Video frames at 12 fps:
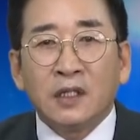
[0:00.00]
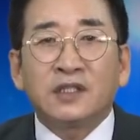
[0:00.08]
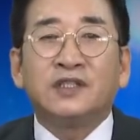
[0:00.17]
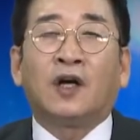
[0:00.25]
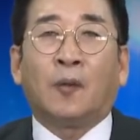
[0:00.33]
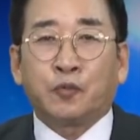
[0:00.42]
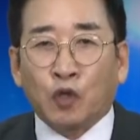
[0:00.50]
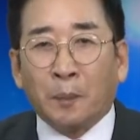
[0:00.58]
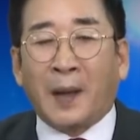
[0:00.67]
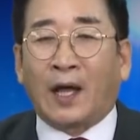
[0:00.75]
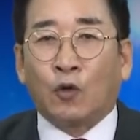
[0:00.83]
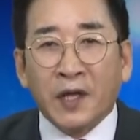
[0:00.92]
그것부터
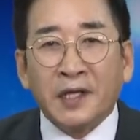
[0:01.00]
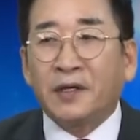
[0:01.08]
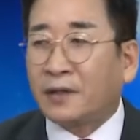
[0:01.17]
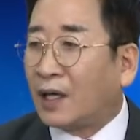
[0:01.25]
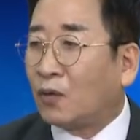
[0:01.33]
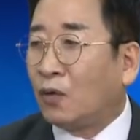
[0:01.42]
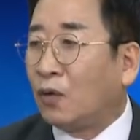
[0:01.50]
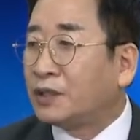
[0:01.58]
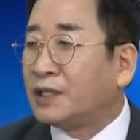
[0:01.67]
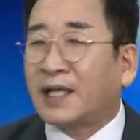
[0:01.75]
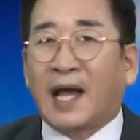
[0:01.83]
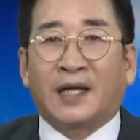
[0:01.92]
바로 해결하고
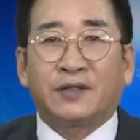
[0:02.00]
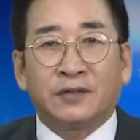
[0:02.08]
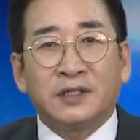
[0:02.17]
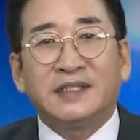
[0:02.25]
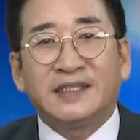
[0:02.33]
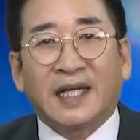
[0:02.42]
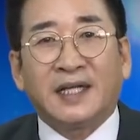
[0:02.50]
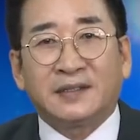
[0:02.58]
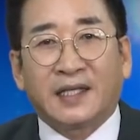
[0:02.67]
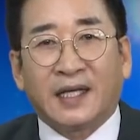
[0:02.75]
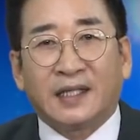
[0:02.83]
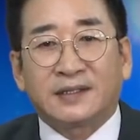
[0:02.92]
이 가격을 인상을
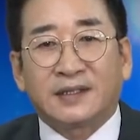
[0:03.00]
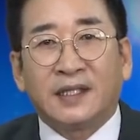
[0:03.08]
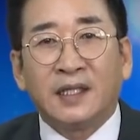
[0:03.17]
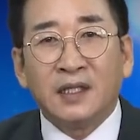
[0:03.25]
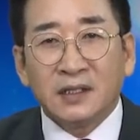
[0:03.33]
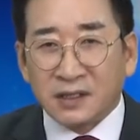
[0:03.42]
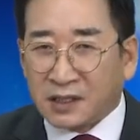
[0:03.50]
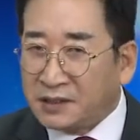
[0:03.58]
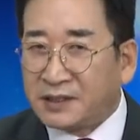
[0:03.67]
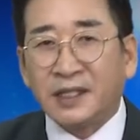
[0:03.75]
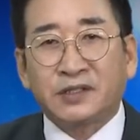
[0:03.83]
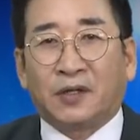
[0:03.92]
해야지.
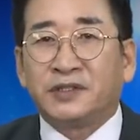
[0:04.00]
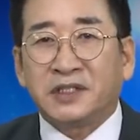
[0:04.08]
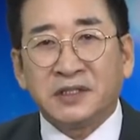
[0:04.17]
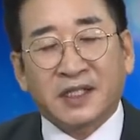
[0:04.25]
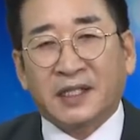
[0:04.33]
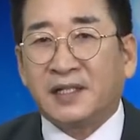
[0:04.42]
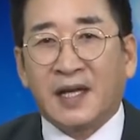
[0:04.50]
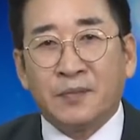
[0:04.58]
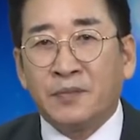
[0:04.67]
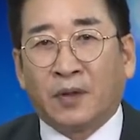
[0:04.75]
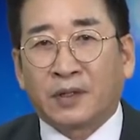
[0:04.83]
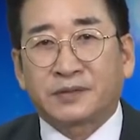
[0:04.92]
진짜 정신
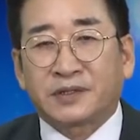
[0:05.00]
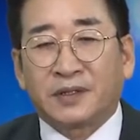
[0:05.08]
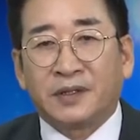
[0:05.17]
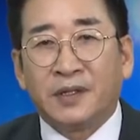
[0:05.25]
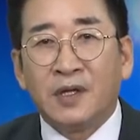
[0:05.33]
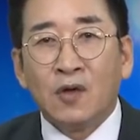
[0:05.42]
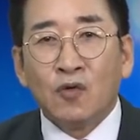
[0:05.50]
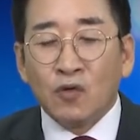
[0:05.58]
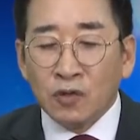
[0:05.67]
차리려면 멀었어요. 뭐